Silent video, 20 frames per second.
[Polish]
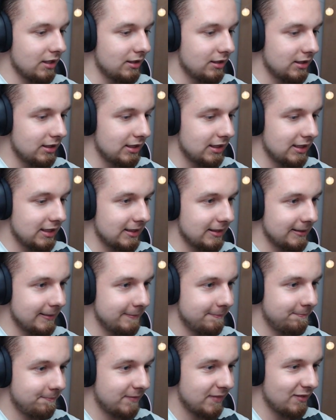Eee,
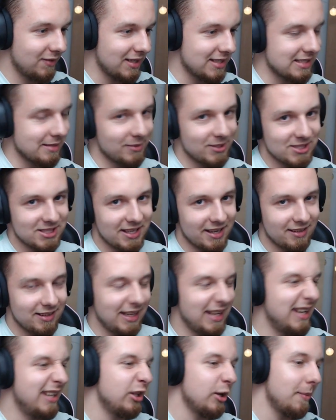wracamy do start...
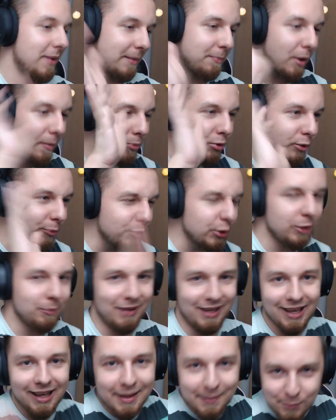Nie, dobra,
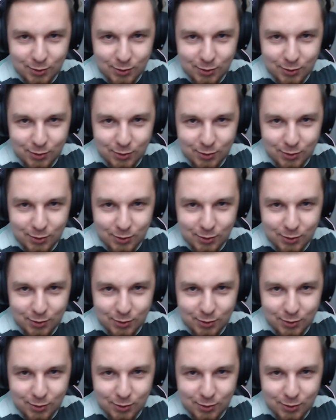popróbujmy.